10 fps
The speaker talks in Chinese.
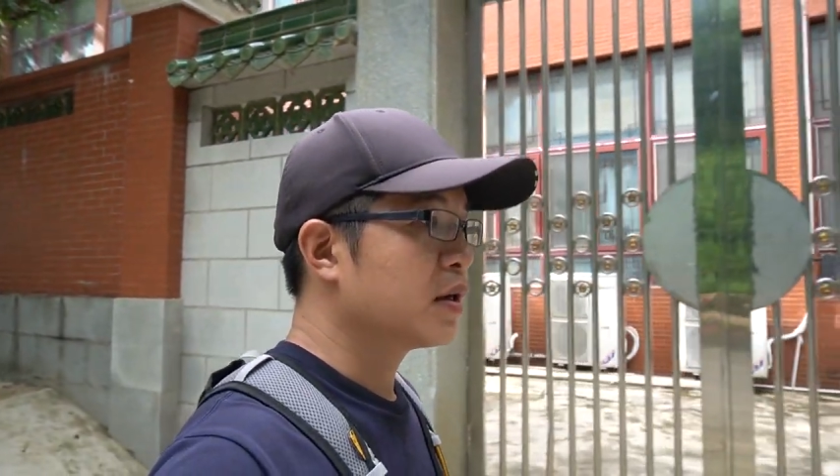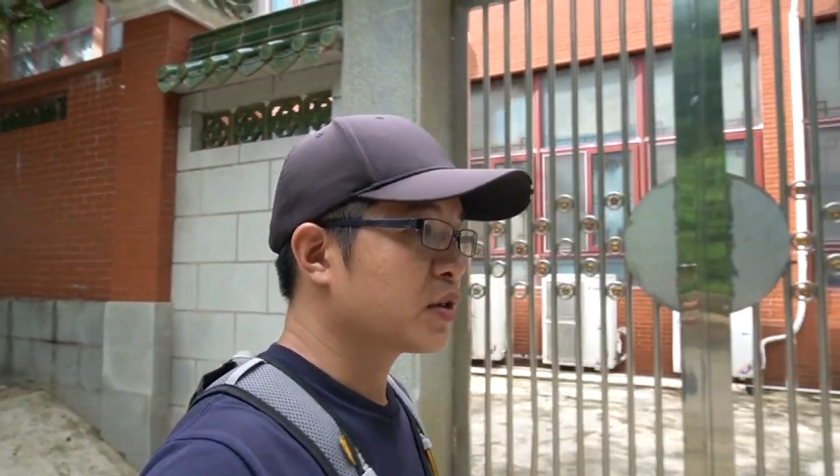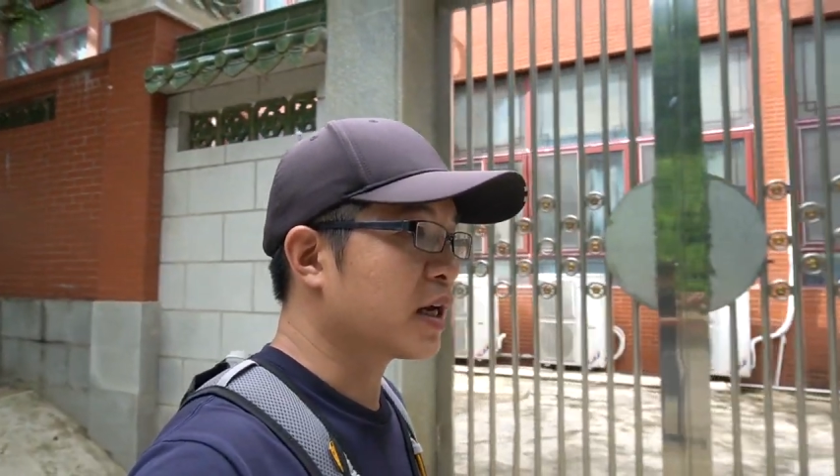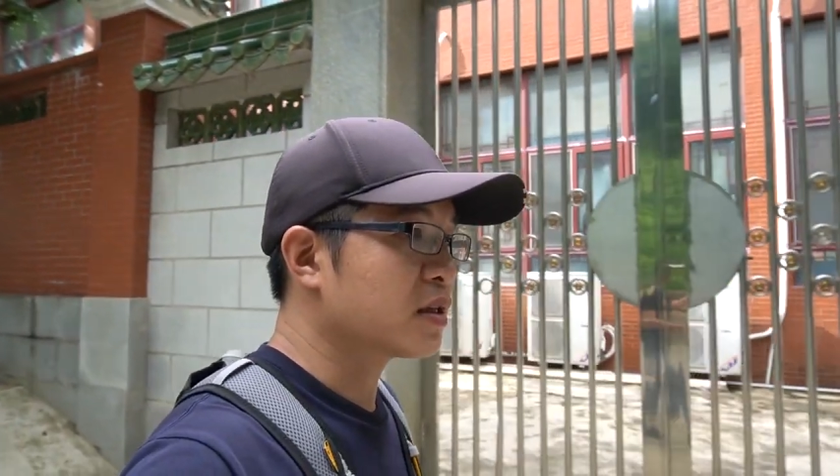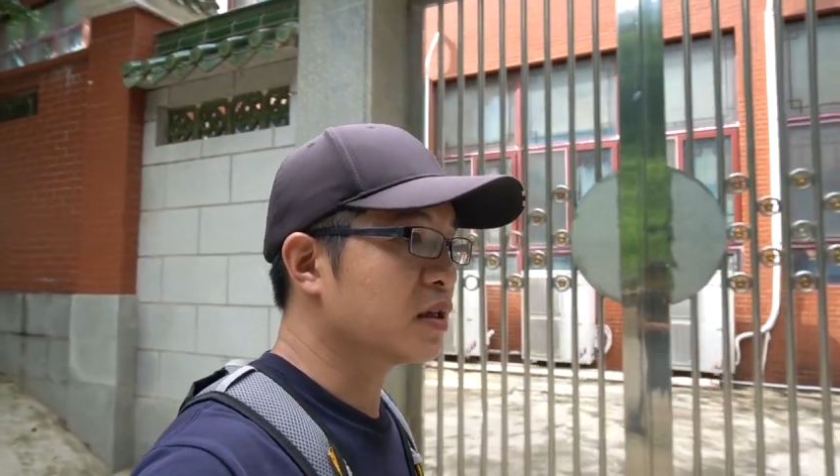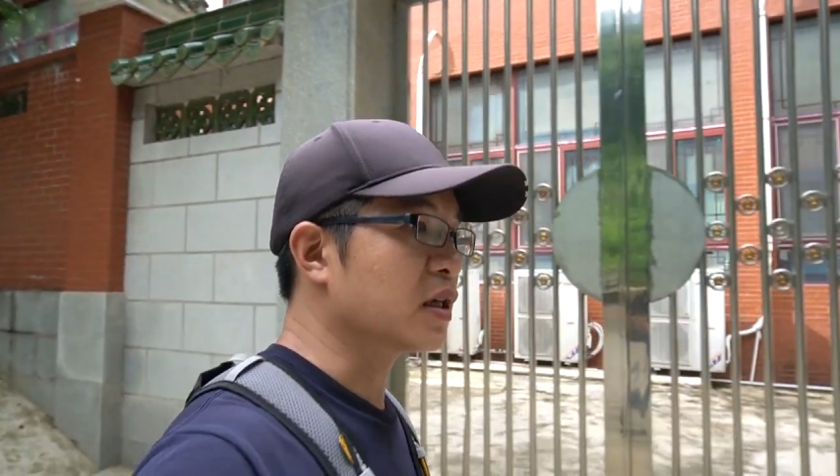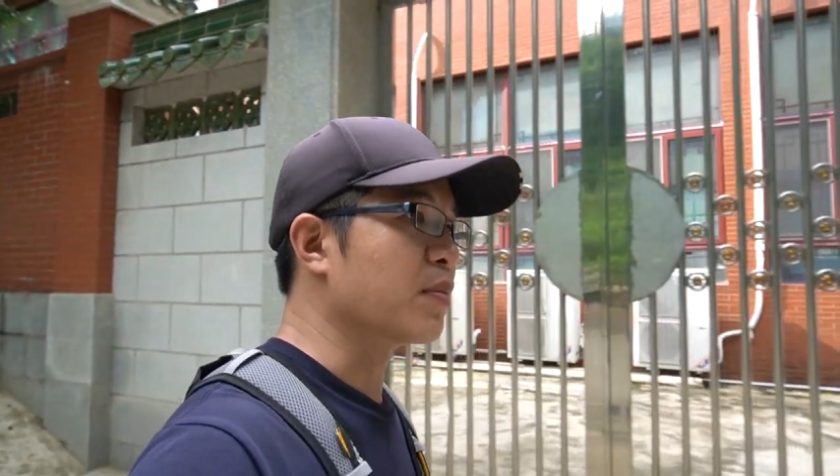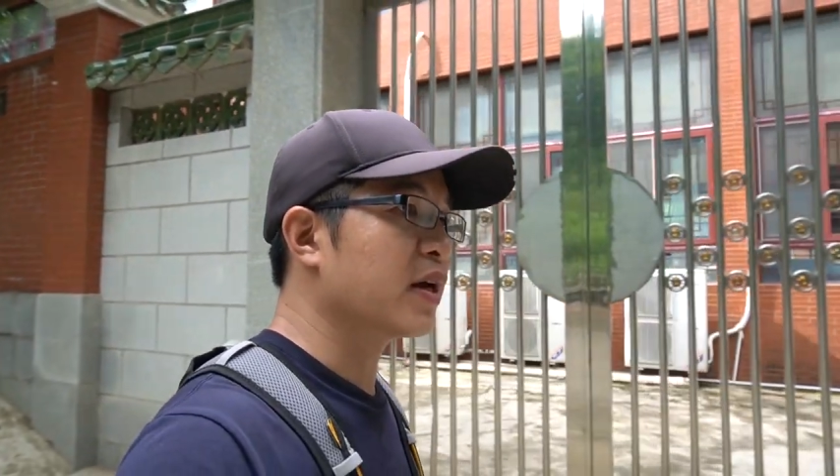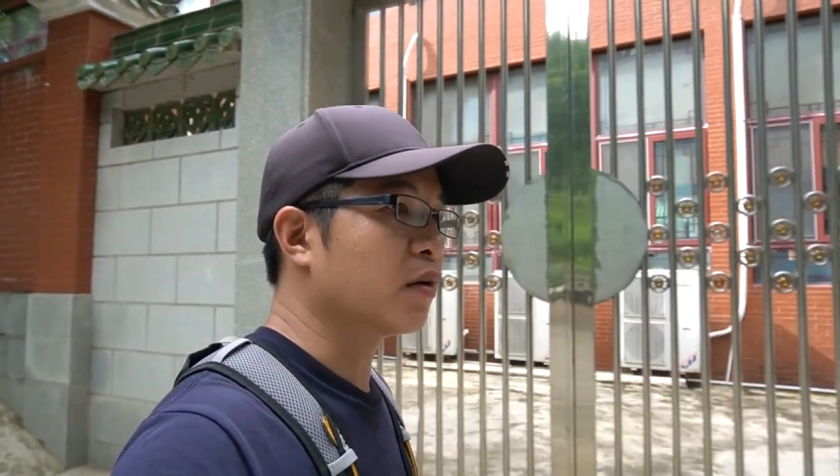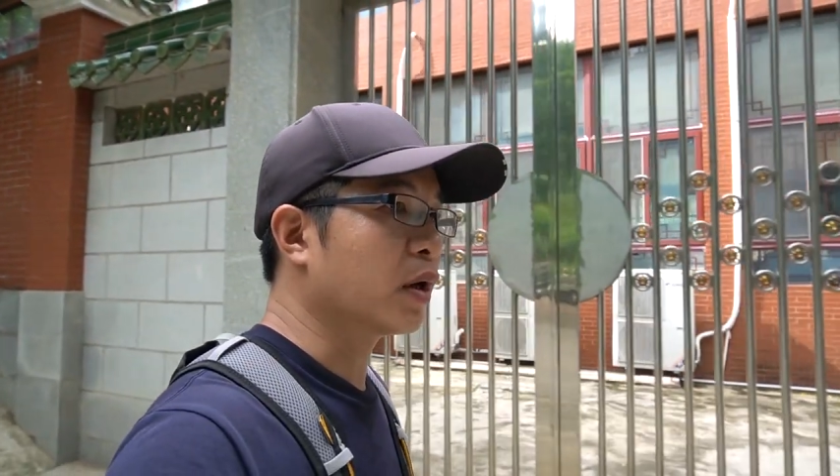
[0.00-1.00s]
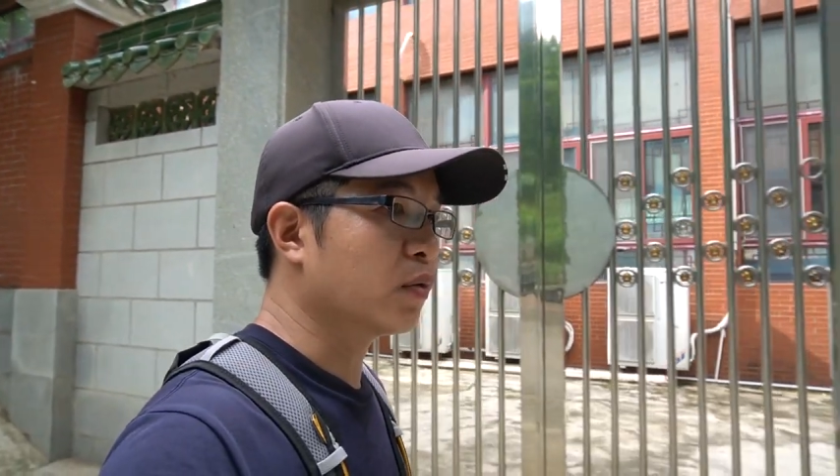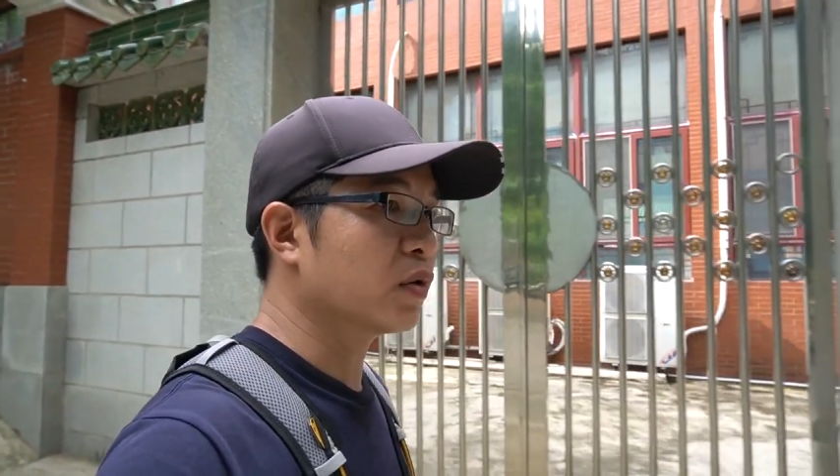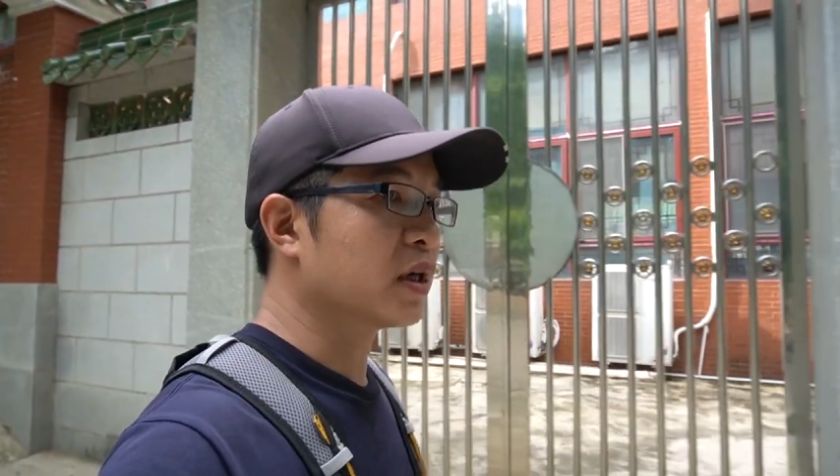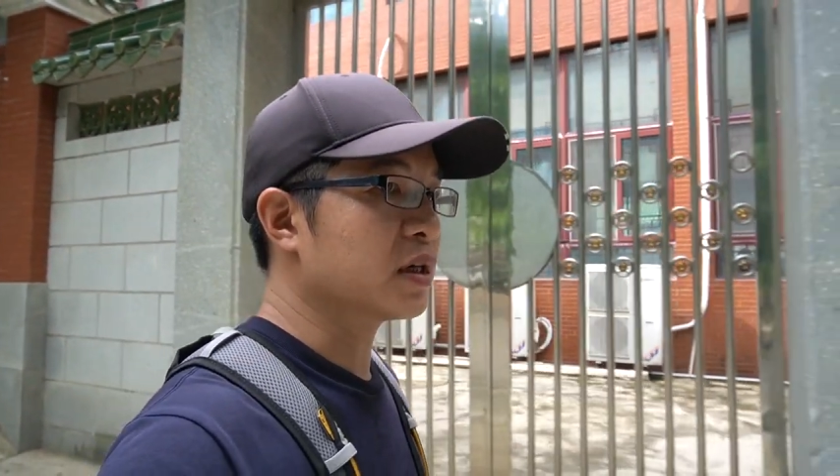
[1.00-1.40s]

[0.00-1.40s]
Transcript: 禅寺里面的文物呢，